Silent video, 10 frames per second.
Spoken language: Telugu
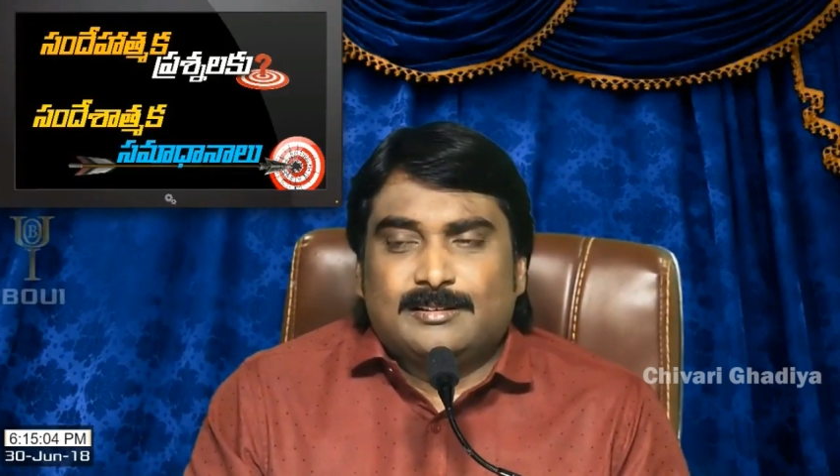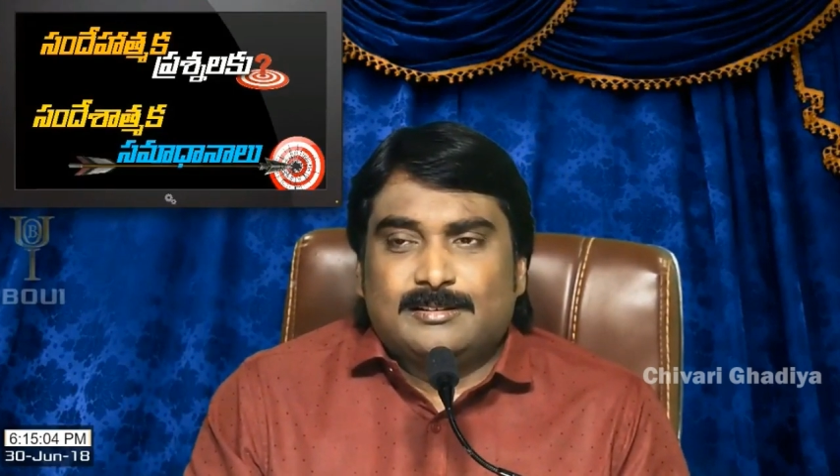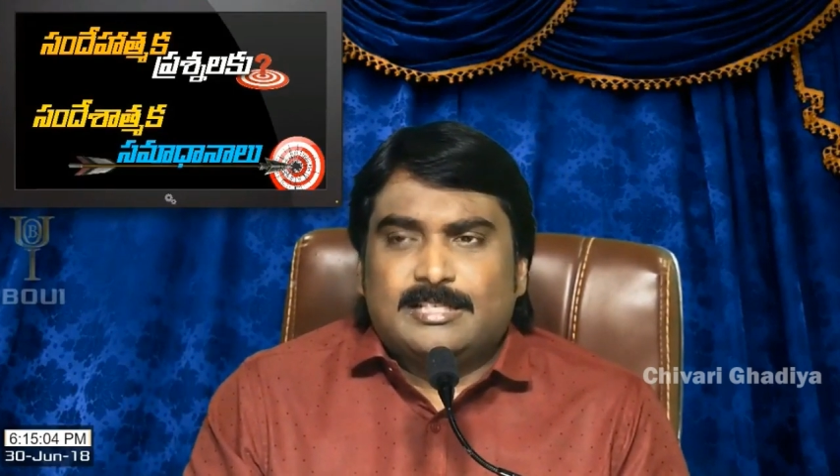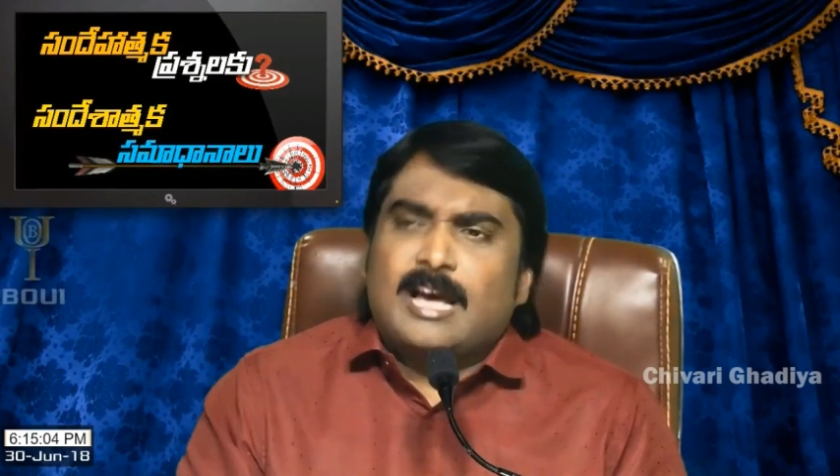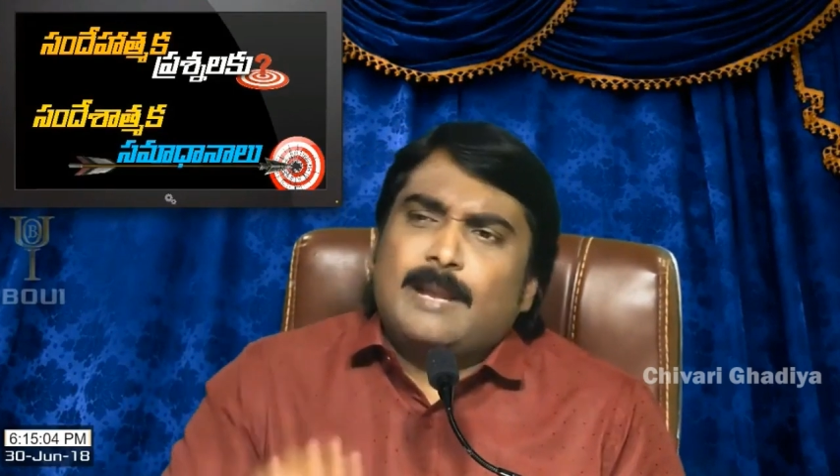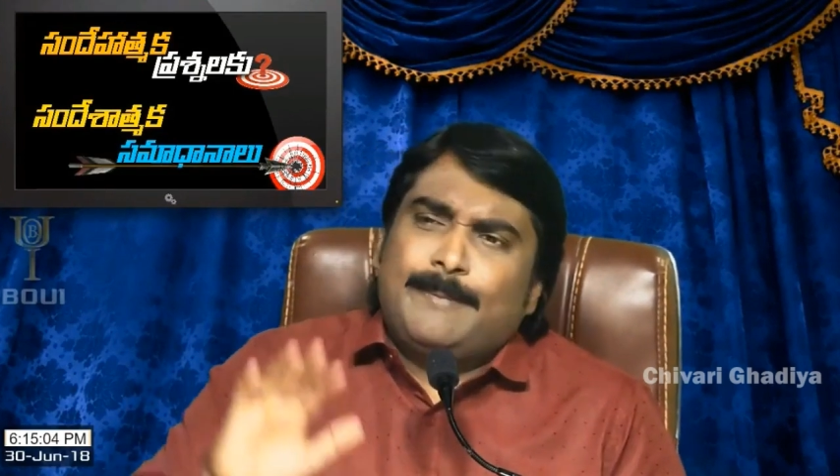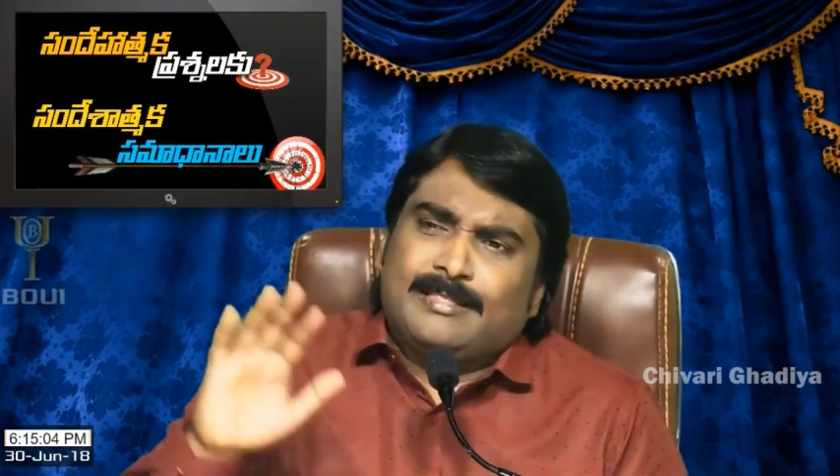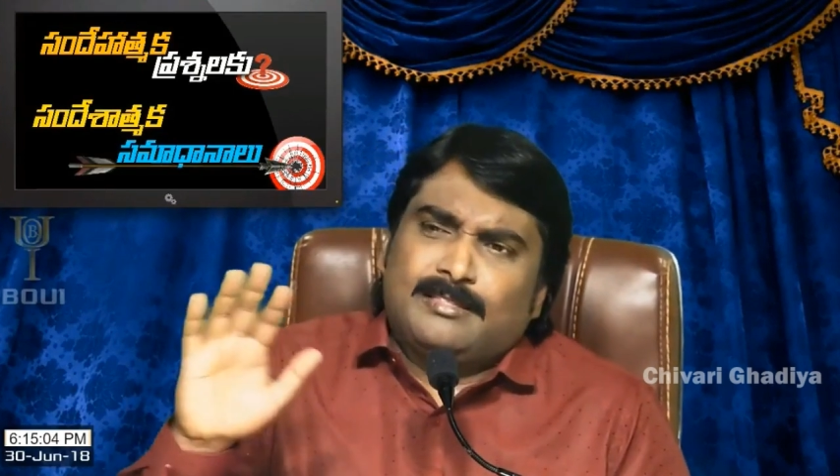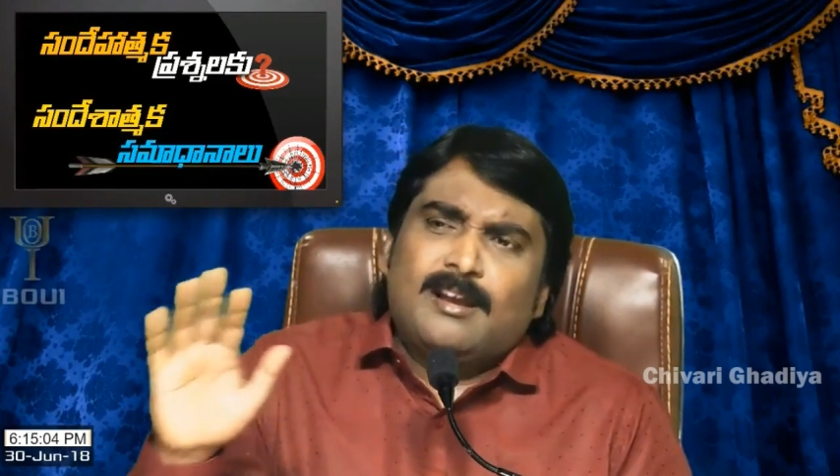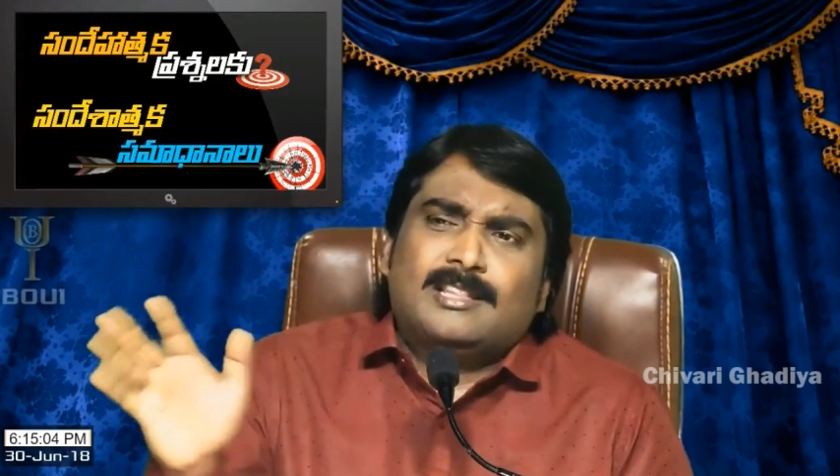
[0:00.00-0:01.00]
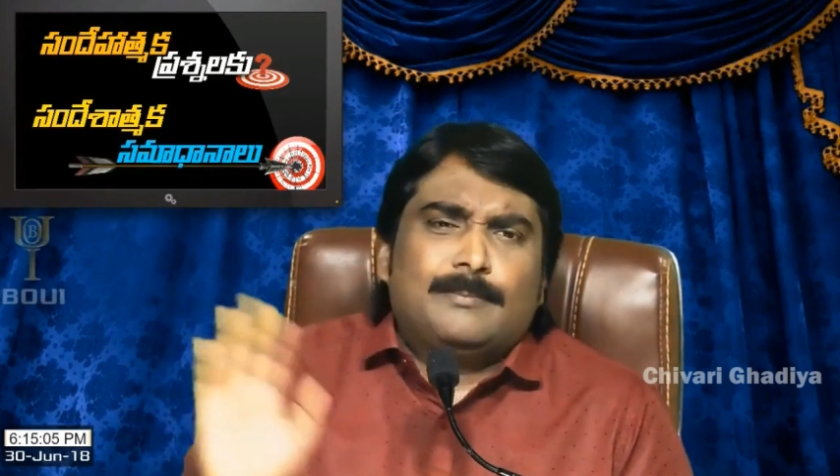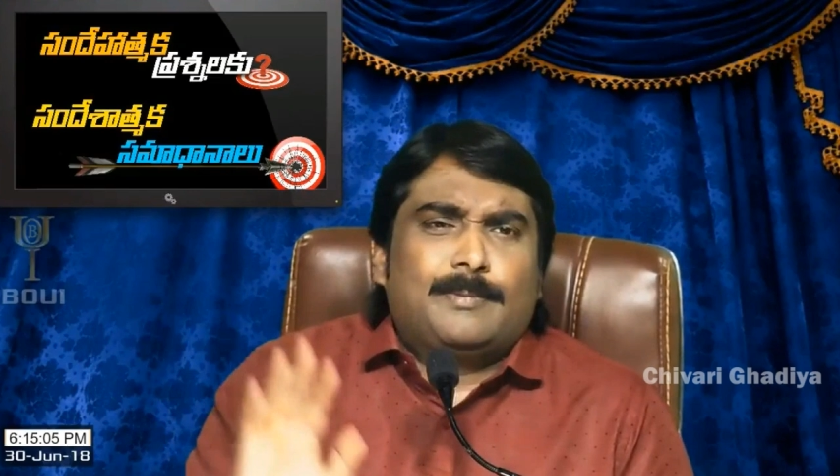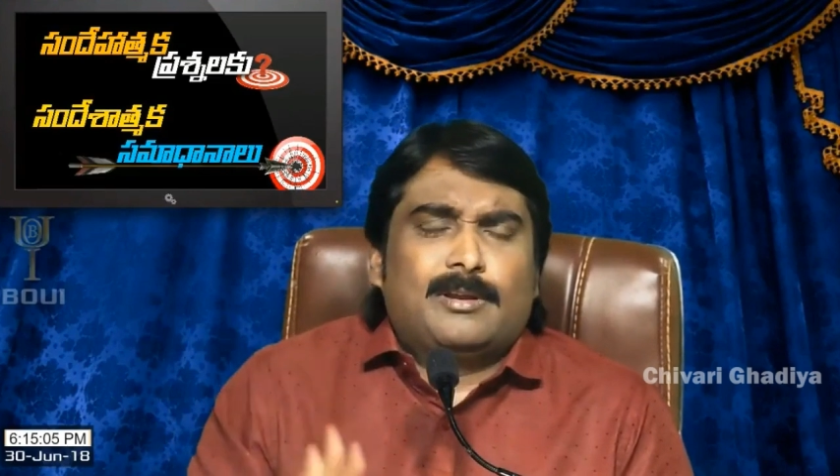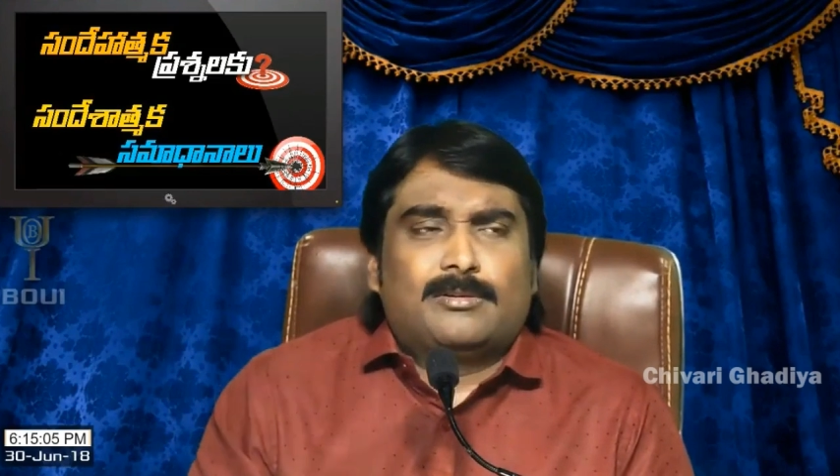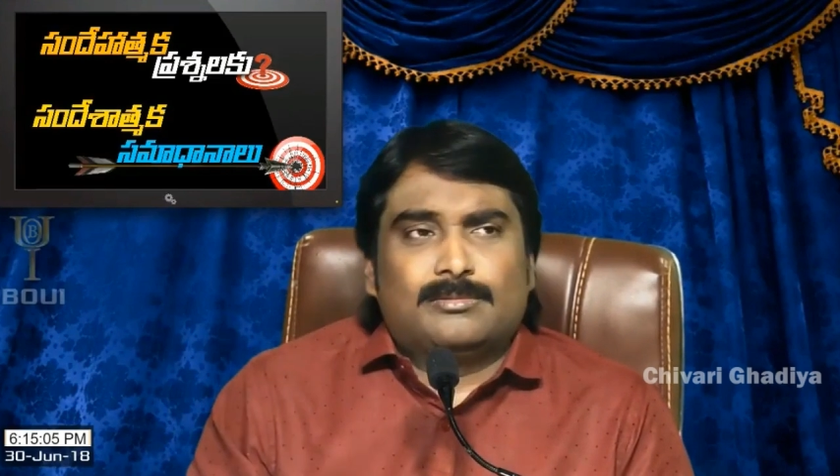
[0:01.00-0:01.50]
చాలా పెద్ద రాతి
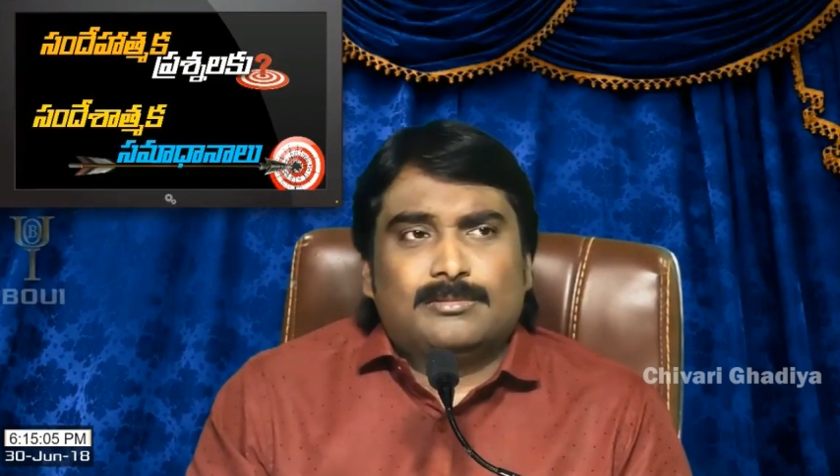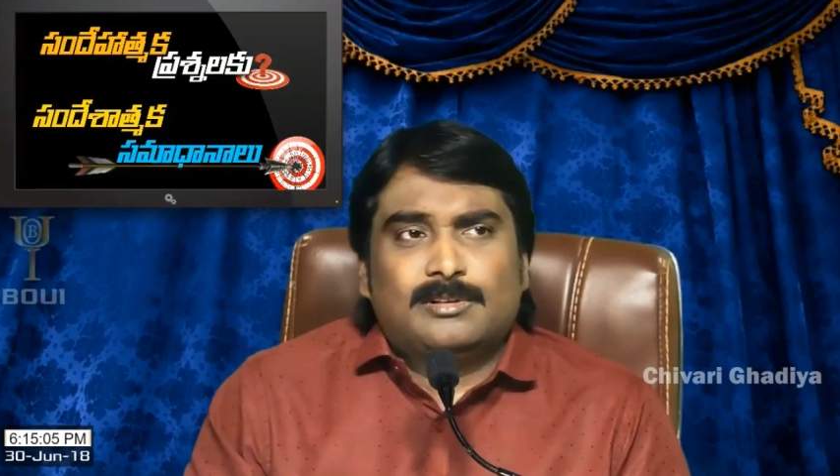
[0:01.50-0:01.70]
పలకలు